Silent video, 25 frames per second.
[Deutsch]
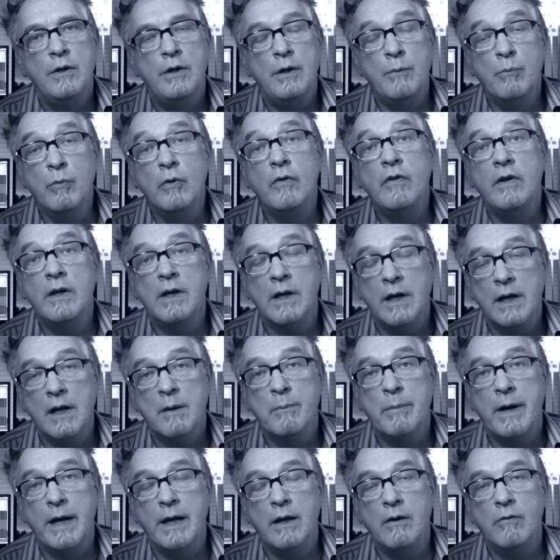die Musiker
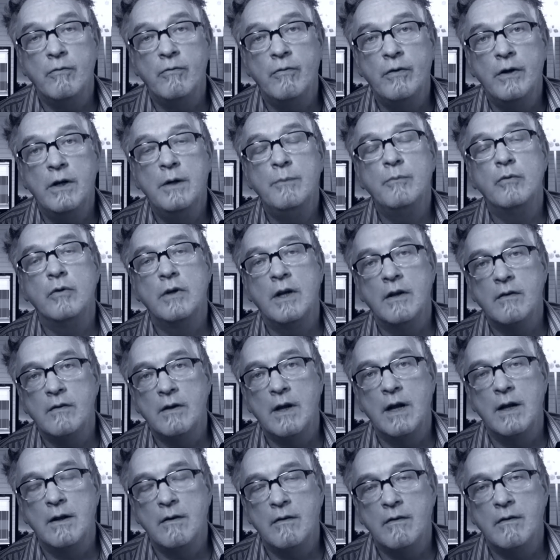dabei gefilmt und
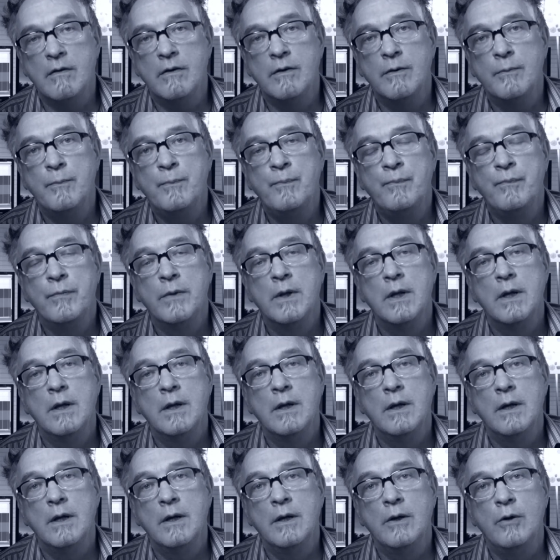das Ganze
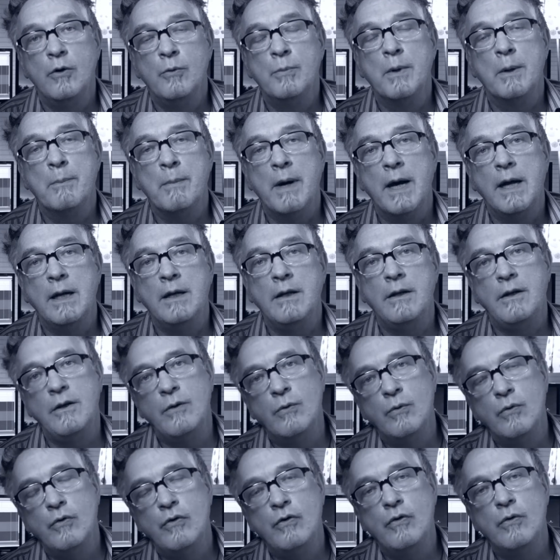äh, über meinen
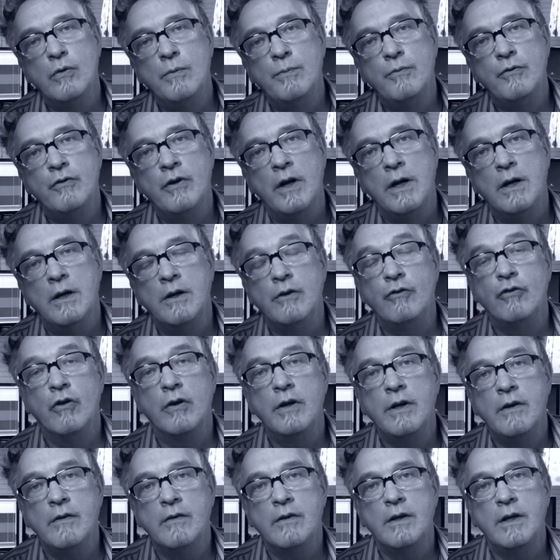YouTube-Channel
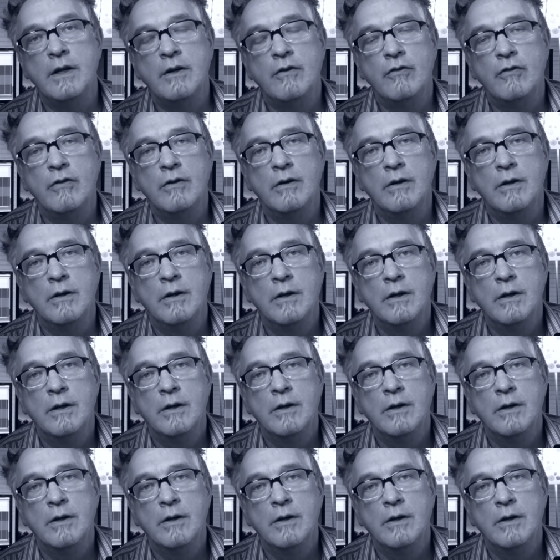Johnny's Kitchen